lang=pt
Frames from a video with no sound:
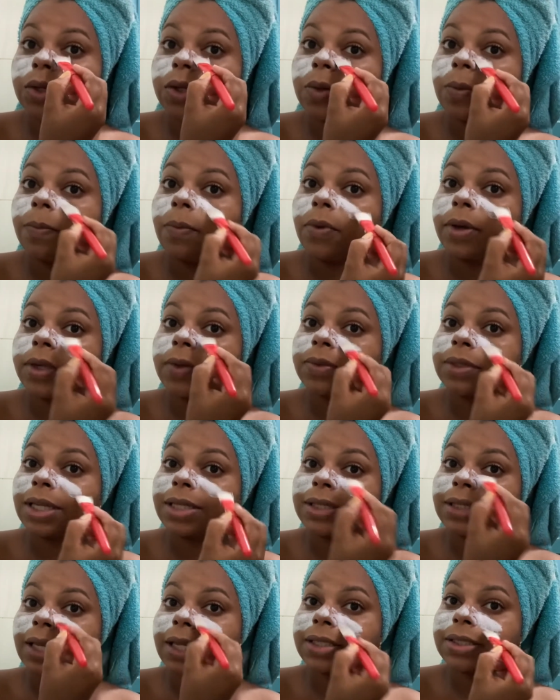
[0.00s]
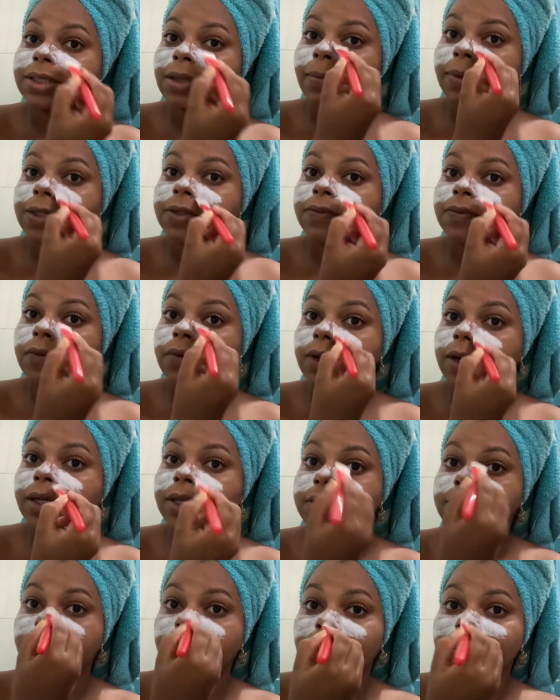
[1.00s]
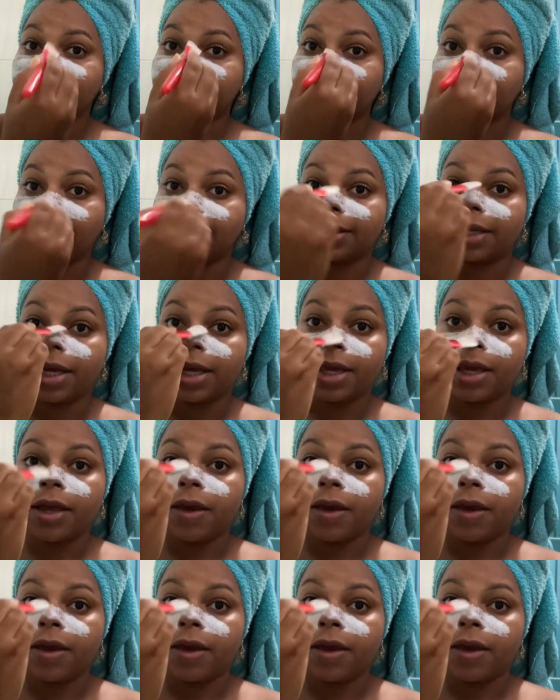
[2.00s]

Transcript: e um pouquinho da testa. Mas fora isso, mais nada.